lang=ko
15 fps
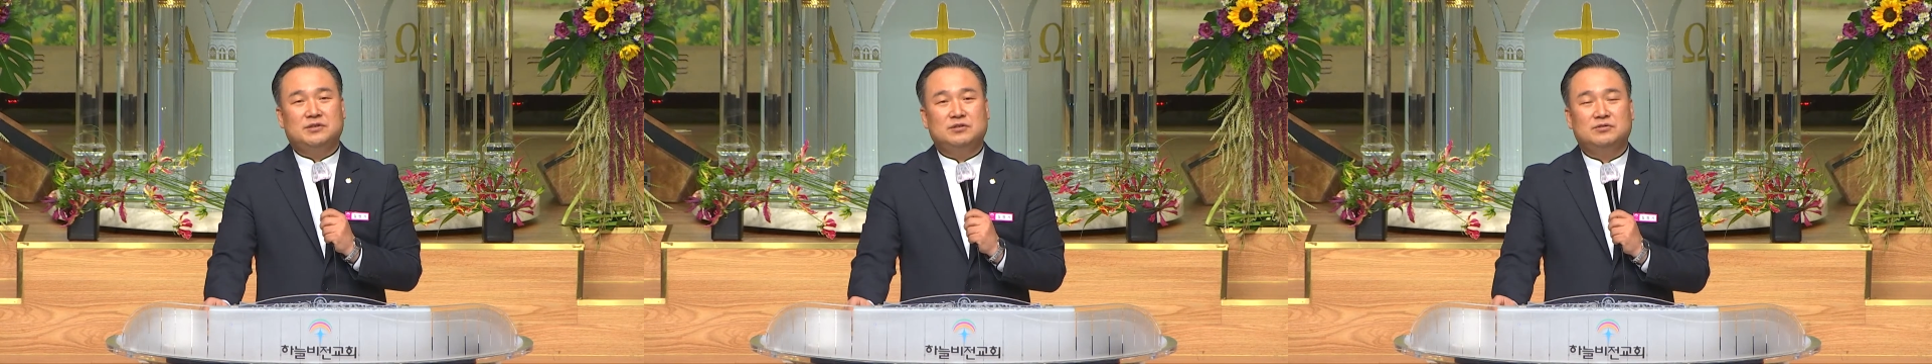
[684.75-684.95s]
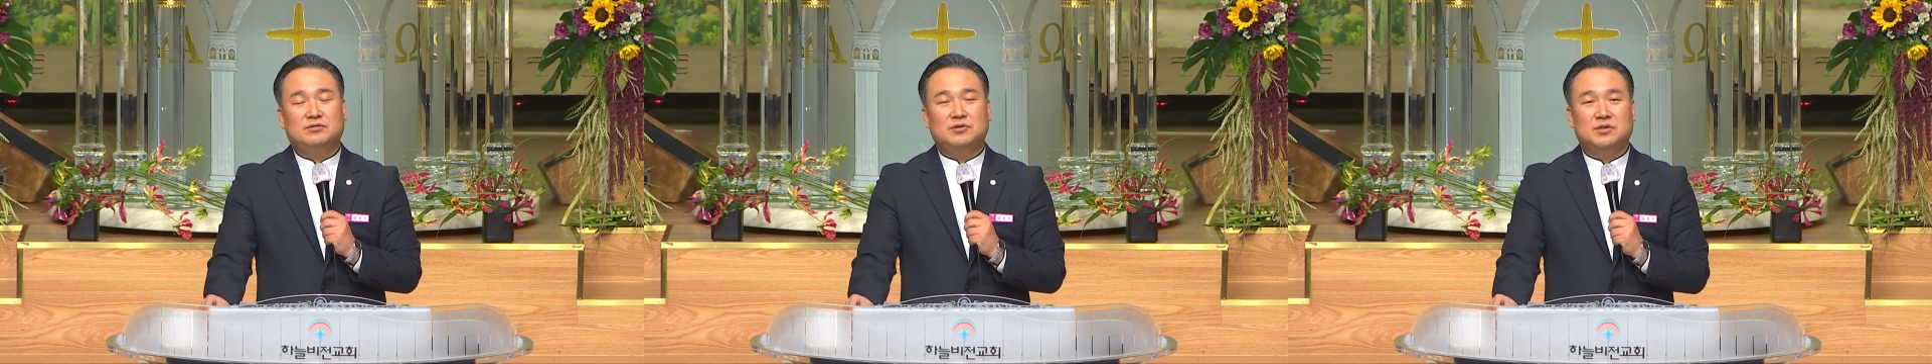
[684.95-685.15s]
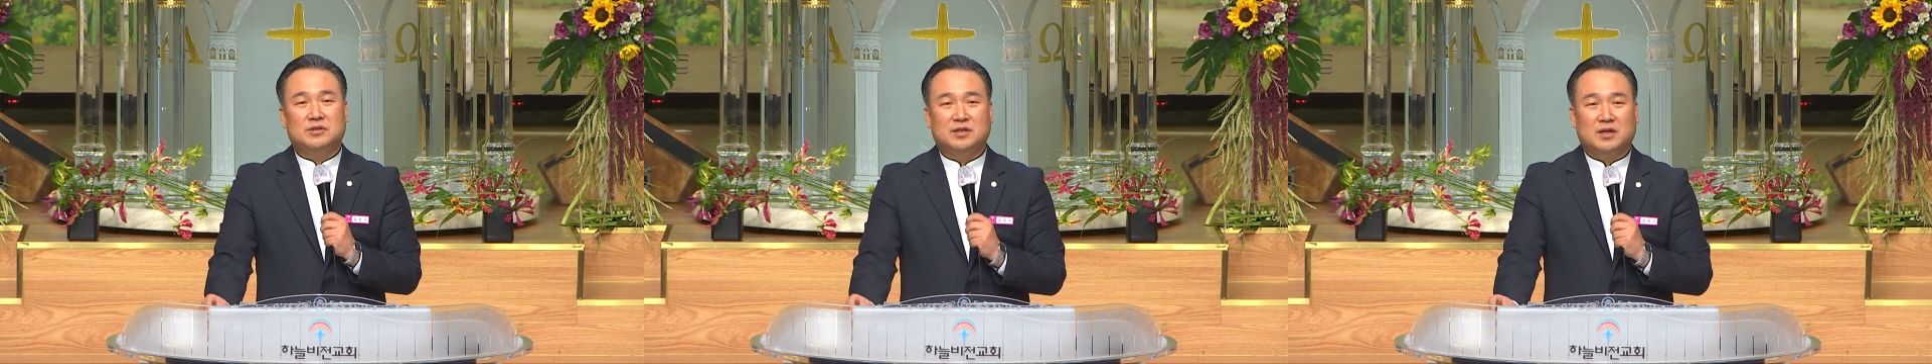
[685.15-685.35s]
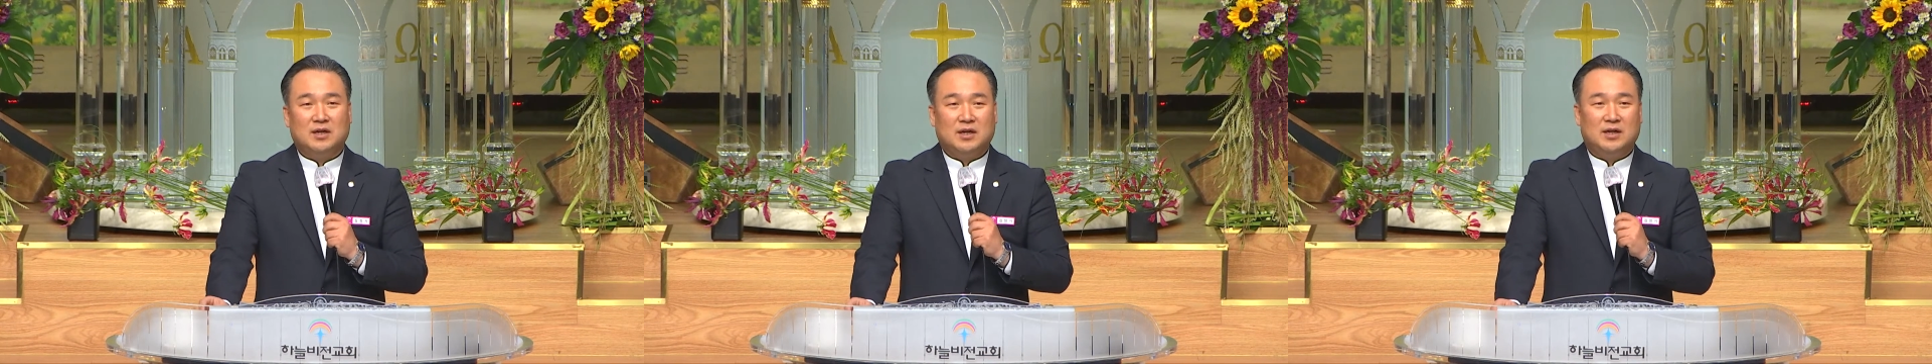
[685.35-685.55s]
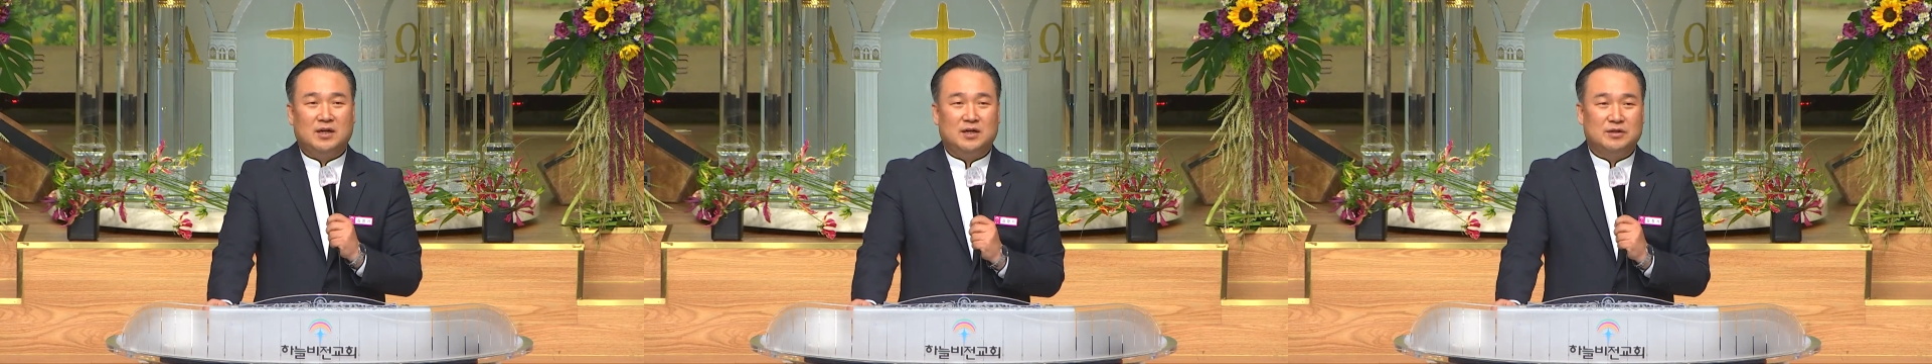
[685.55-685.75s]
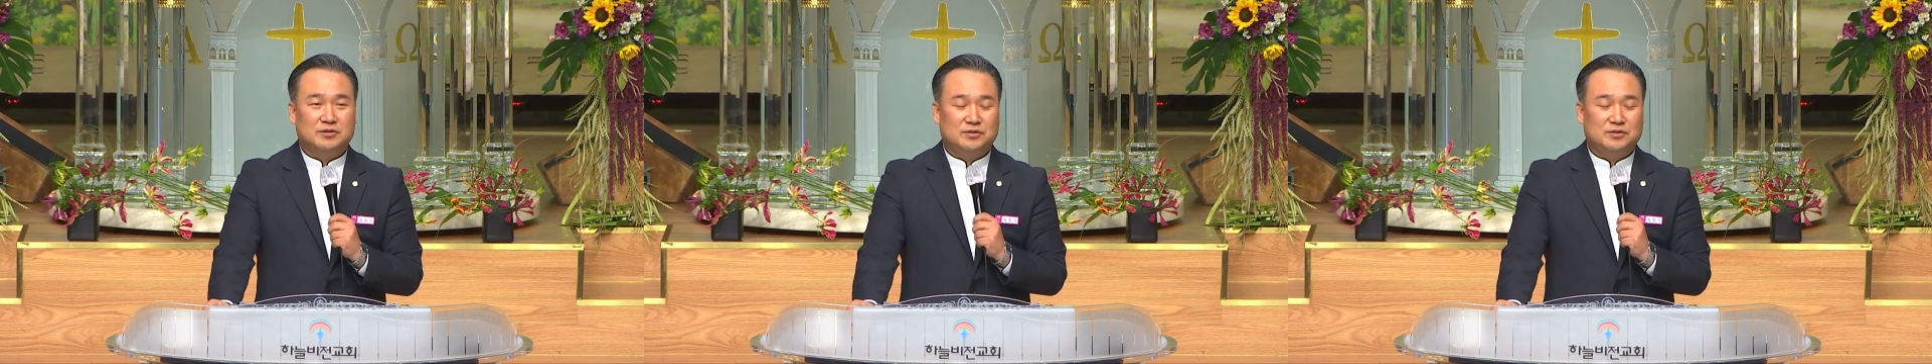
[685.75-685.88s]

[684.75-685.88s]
듣고 있다가